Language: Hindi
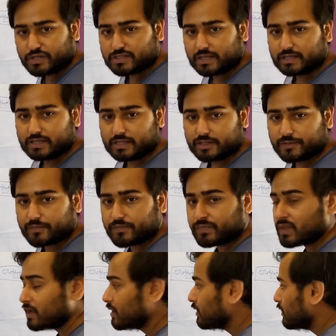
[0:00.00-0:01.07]
होनी चाहिए
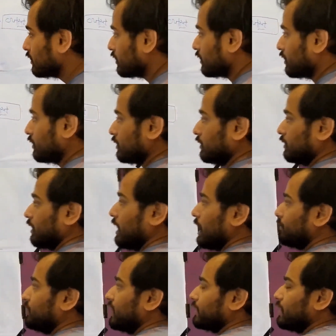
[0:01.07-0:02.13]

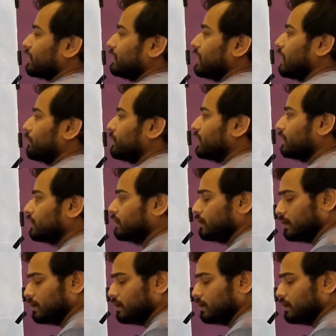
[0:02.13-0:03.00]
अब देखेंगे यहाँ पे